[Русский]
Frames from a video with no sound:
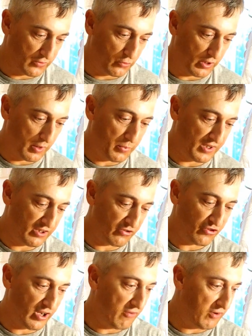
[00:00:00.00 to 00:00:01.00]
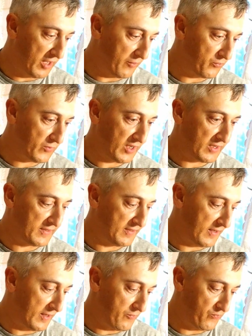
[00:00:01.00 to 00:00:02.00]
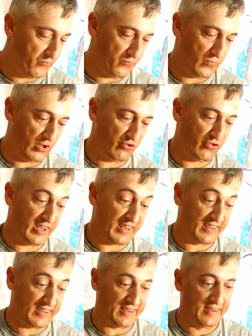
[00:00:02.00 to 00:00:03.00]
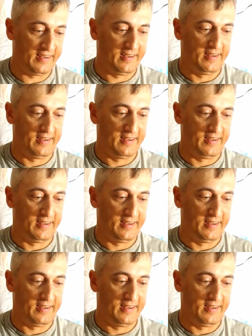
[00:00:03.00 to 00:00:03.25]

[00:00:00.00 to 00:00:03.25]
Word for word: которые подешевле, так те штекеры,